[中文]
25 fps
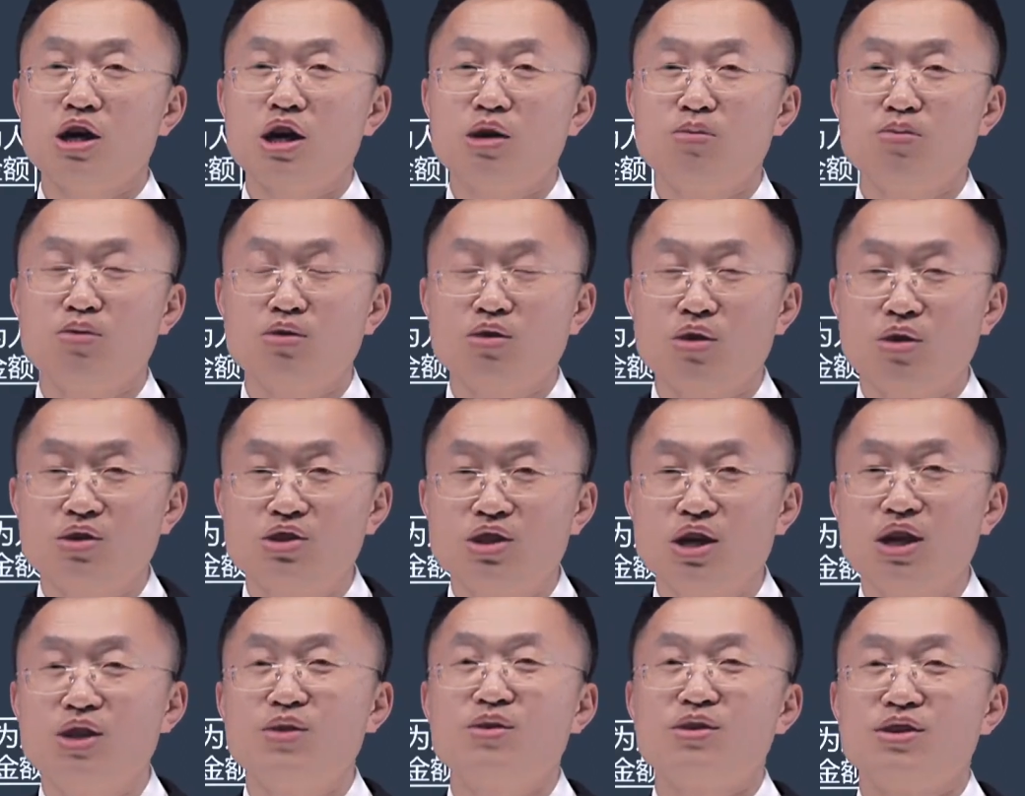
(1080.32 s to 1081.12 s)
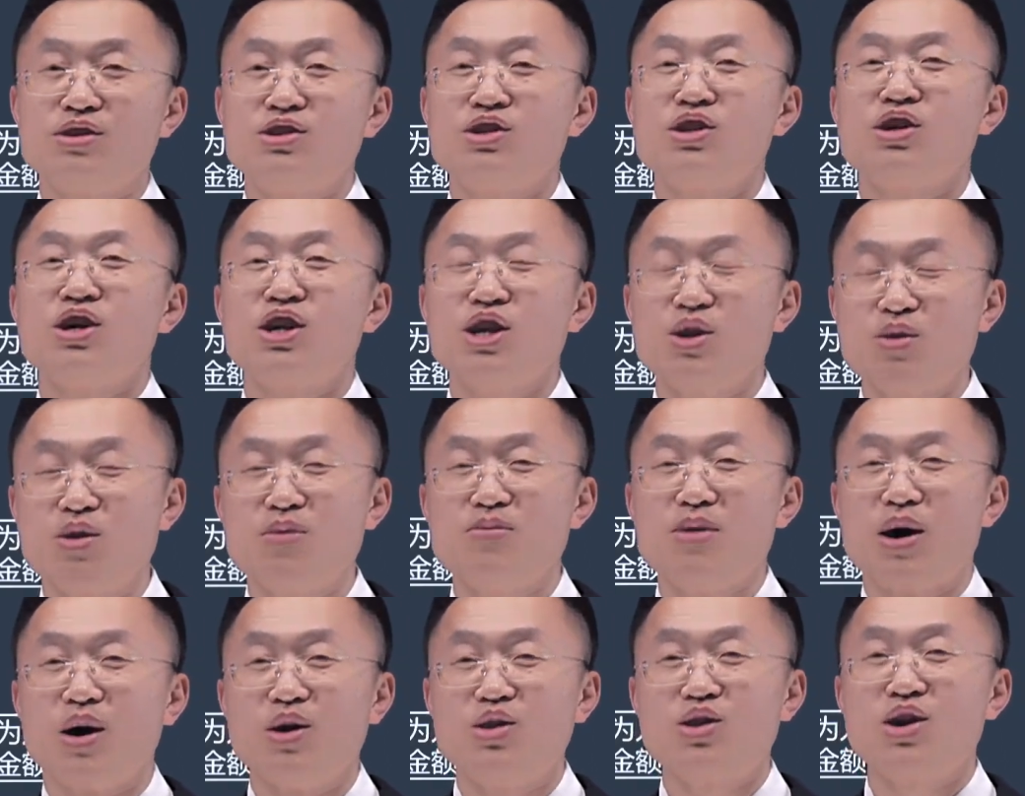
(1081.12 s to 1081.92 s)
个步骤结利折利
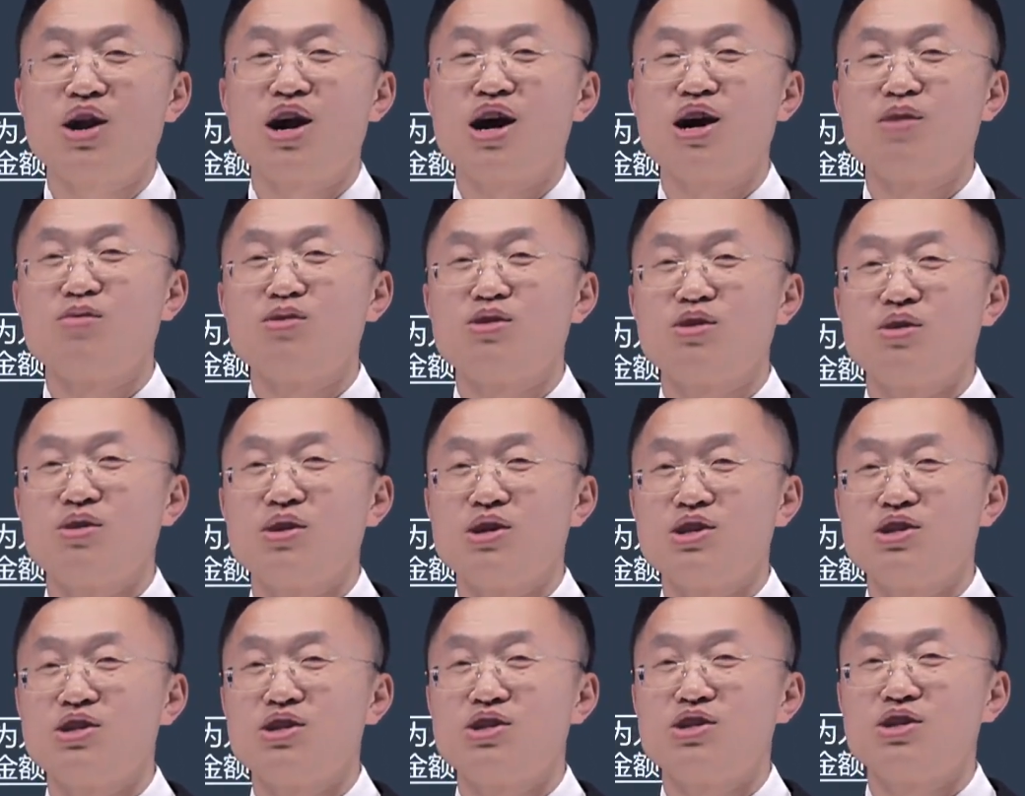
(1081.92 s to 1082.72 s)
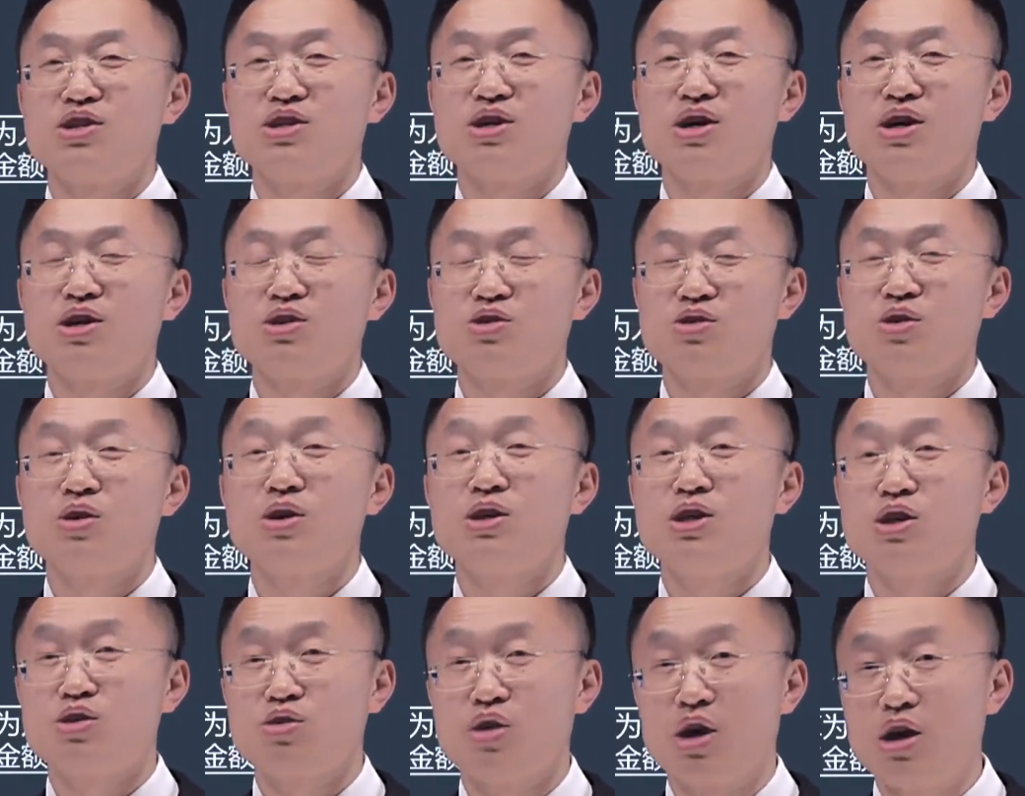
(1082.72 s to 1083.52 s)
润表，第二个步骤呢是折所
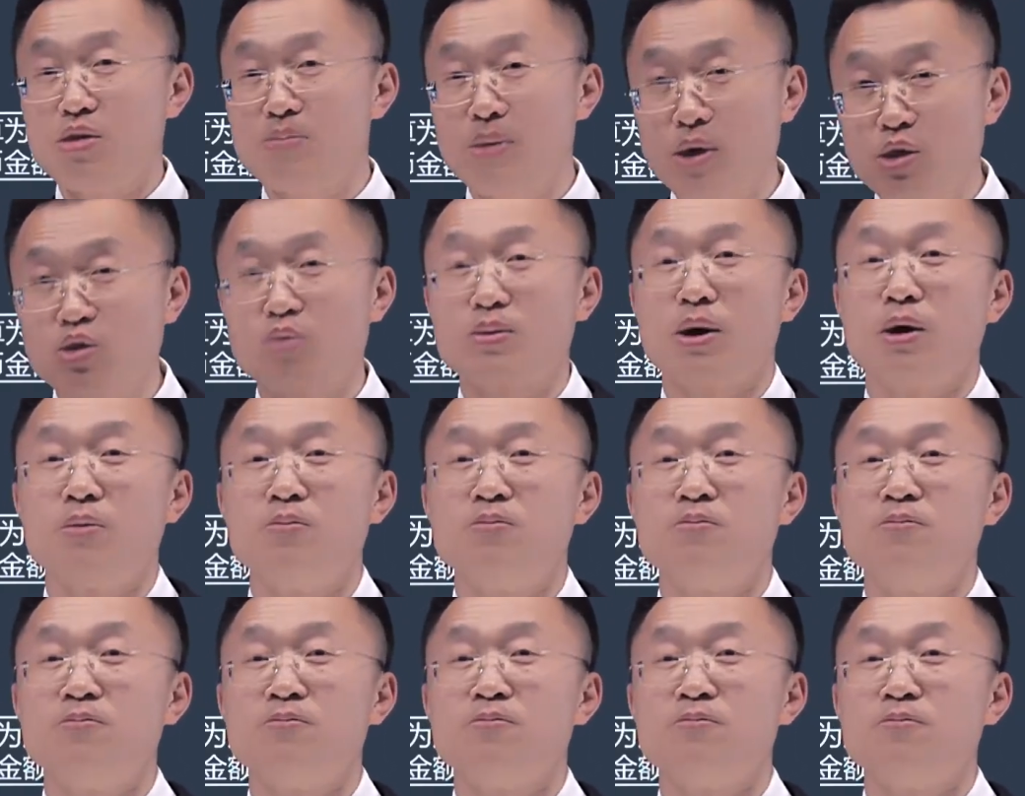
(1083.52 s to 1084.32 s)
有者权益变动表，